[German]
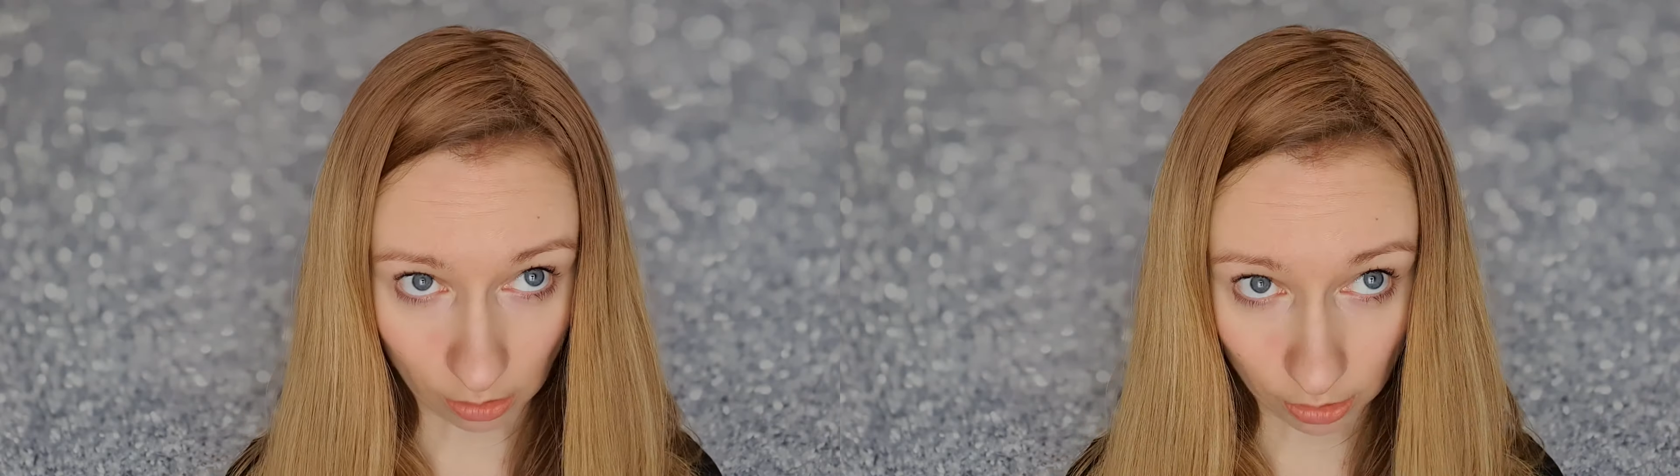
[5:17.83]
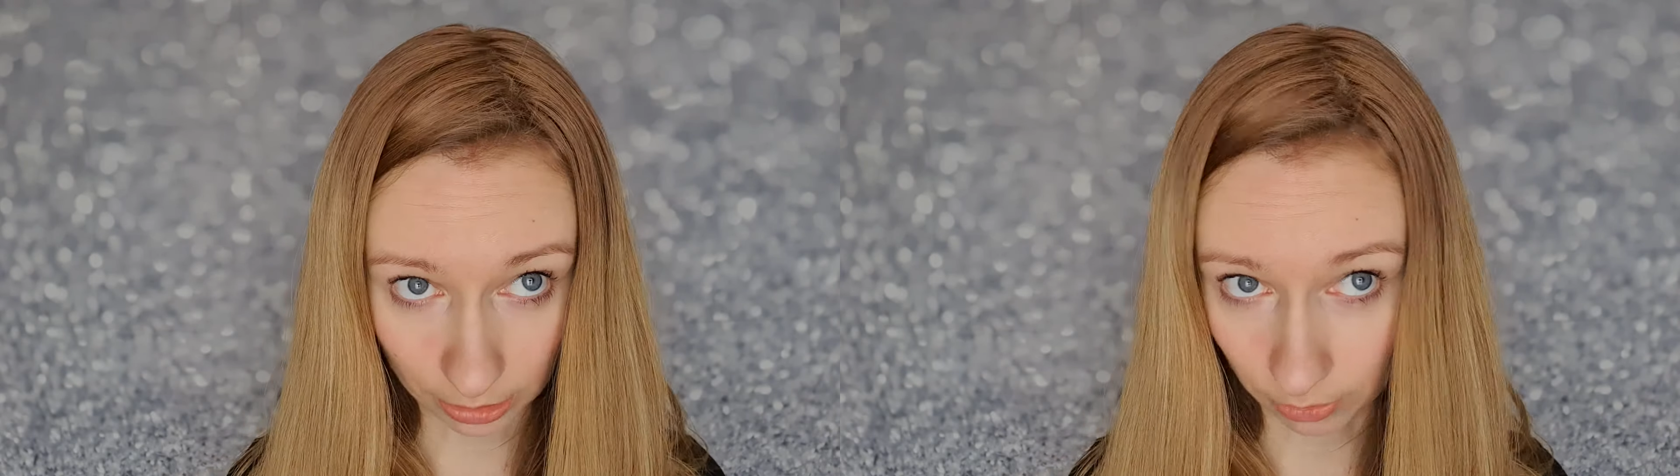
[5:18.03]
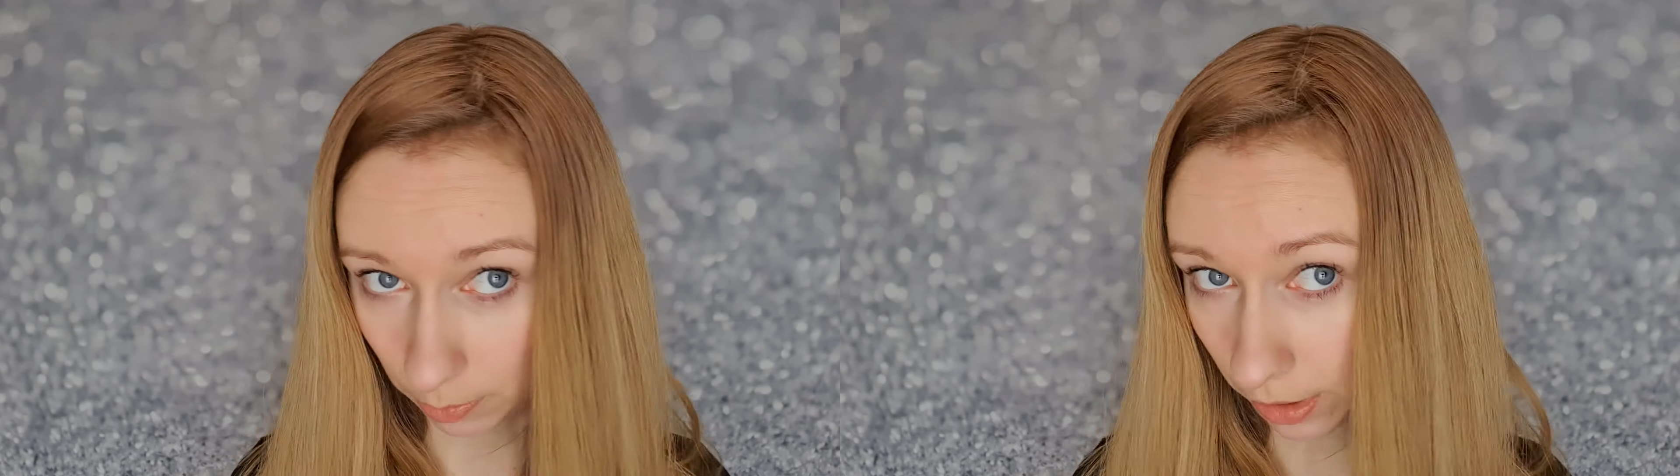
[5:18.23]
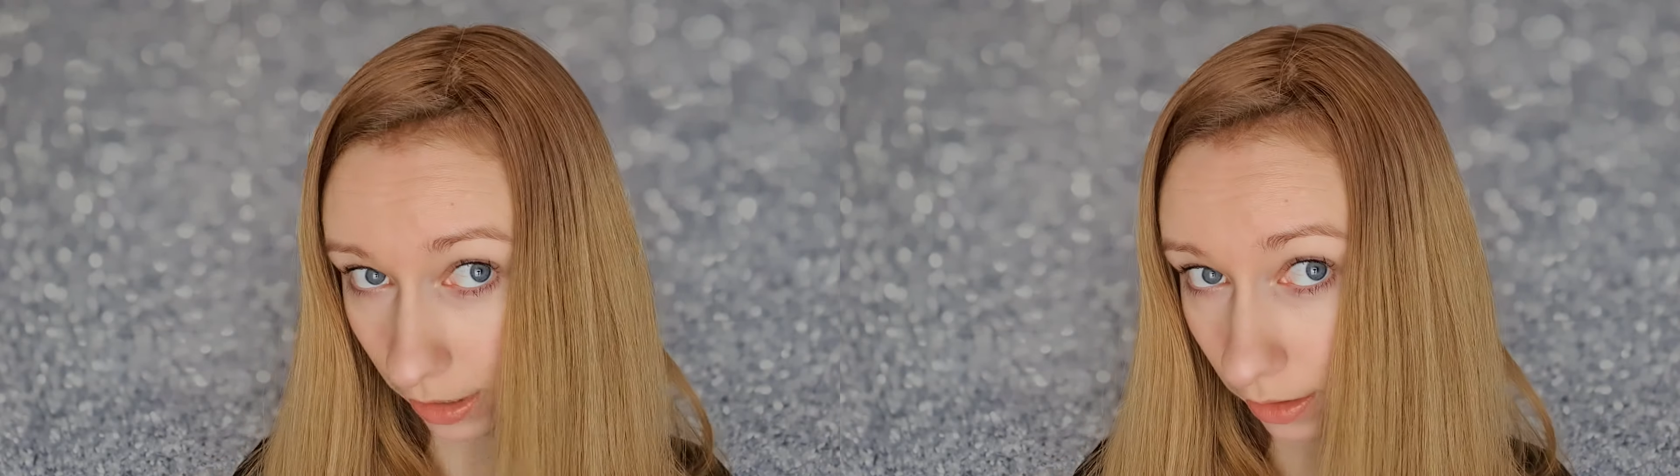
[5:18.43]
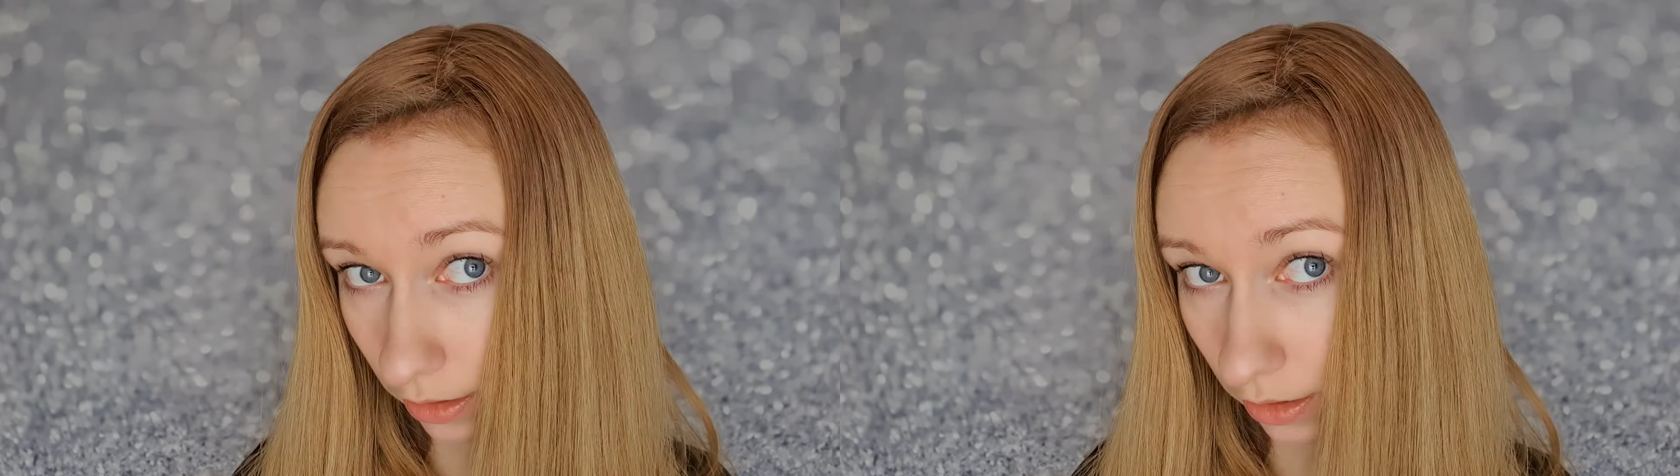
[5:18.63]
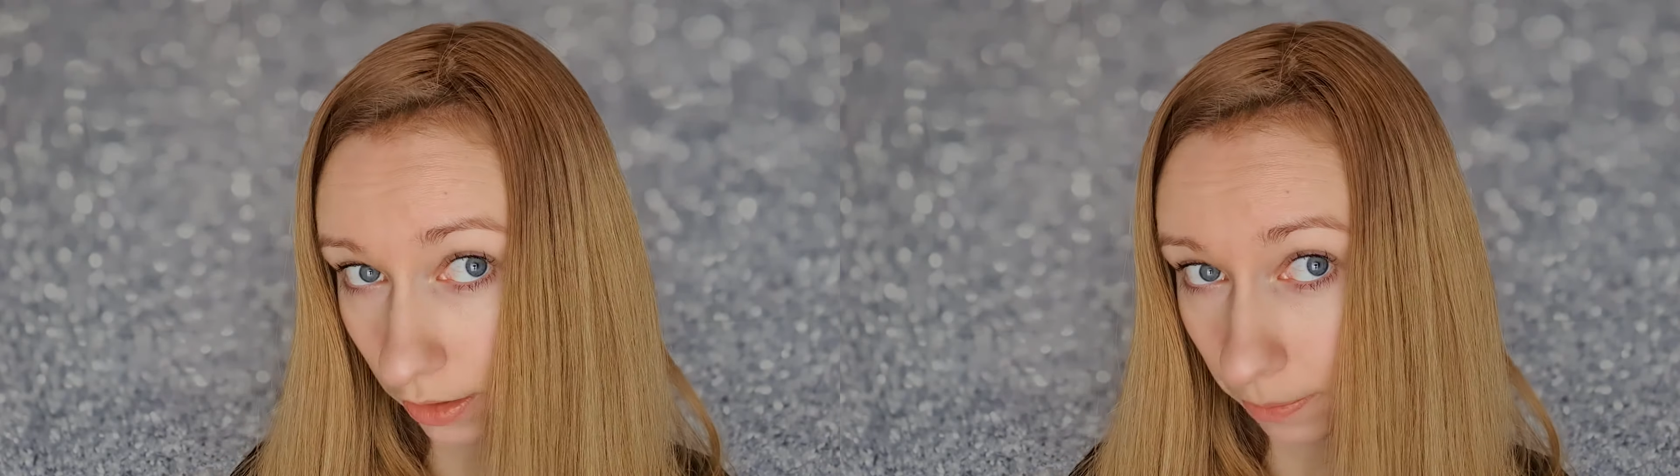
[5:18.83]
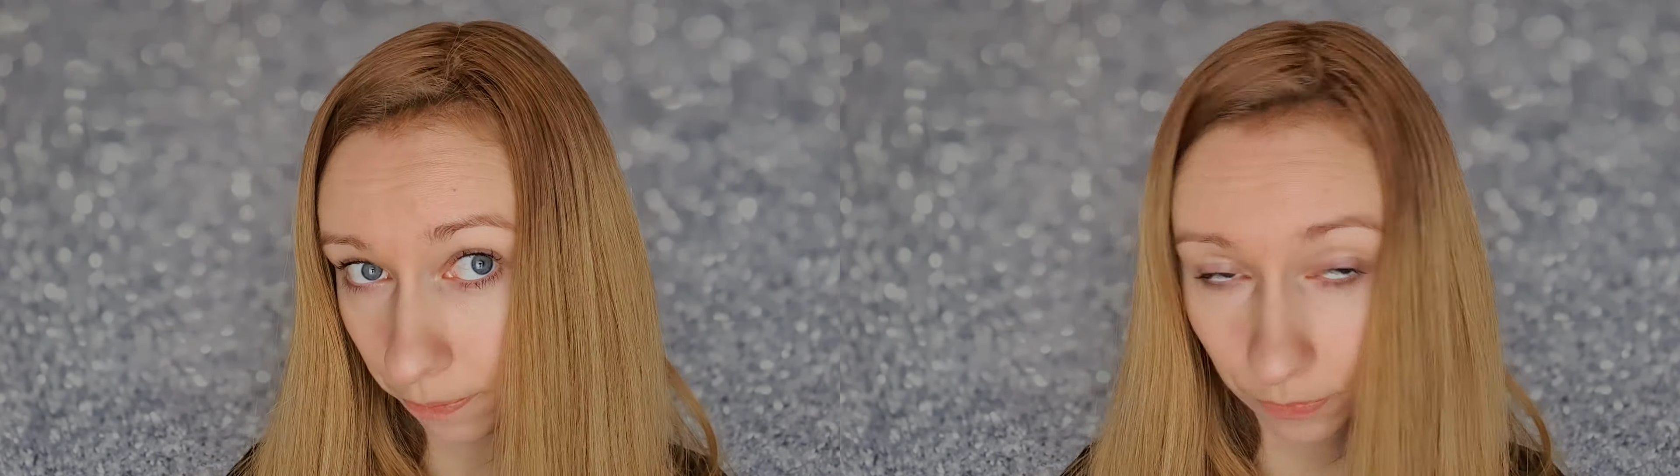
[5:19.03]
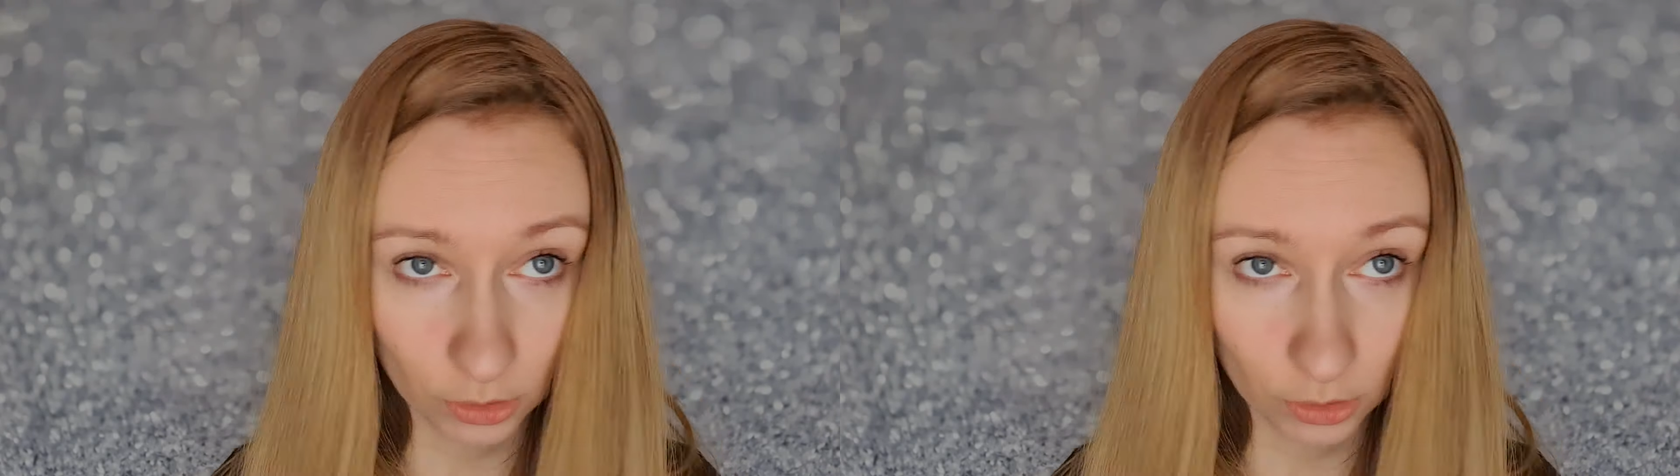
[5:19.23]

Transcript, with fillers: auch etwas Passendes.